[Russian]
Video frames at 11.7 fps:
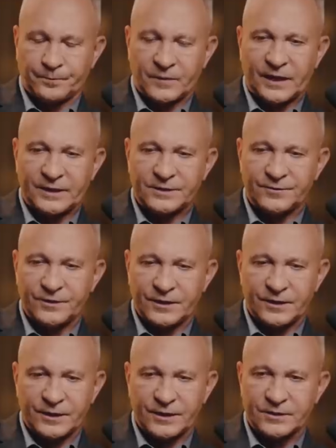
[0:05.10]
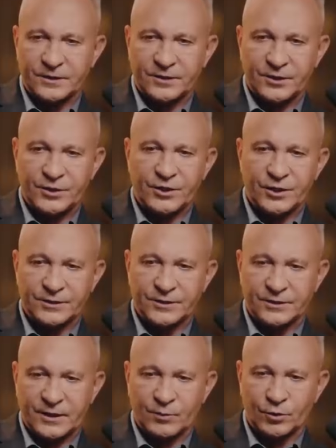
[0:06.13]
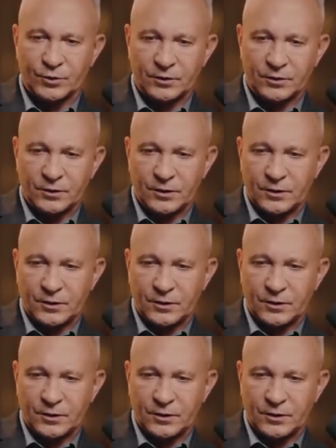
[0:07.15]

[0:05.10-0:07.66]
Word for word: Да, действительно, если ты нечестно заработал,